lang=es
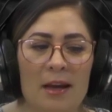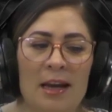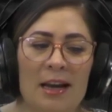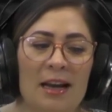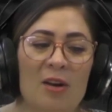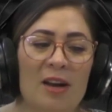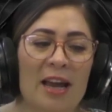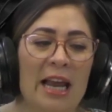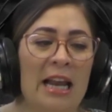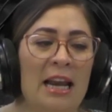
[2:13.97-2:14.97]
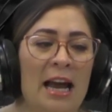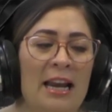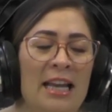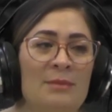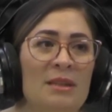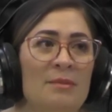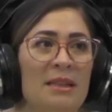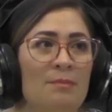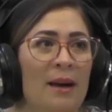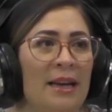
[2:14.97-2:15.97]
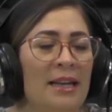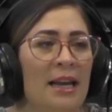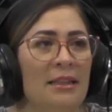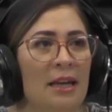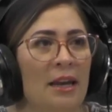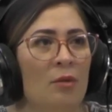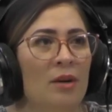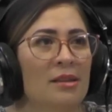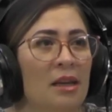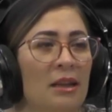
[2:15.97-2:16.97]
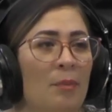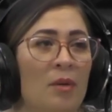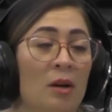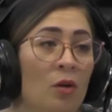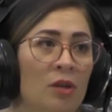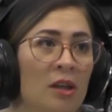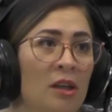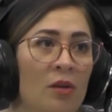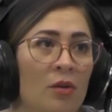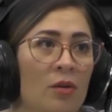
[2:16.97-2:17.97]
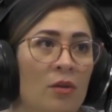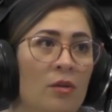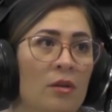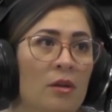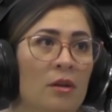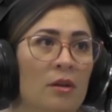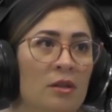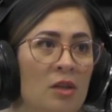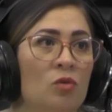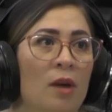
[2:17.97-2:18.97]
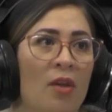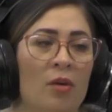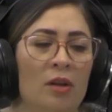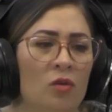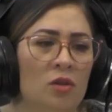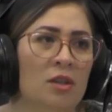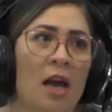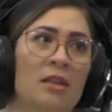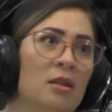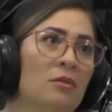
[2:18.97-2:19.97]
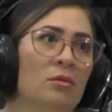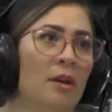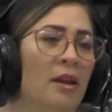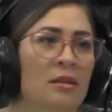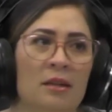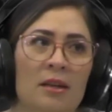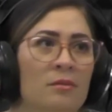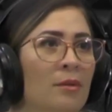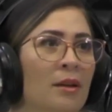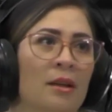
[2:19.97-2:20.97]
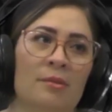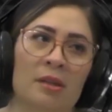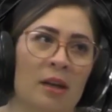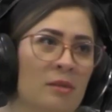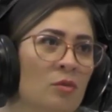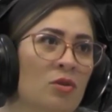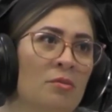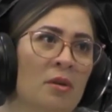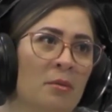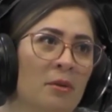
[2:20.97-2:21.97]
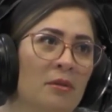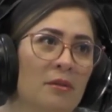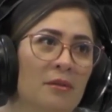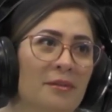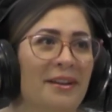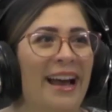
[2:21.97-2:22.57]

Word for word: eh, creo que en las mismas páginas hay algunas que te pone contenido censurado. Entonces ya si tú le das clics porque también traes mucho morbo. Claro.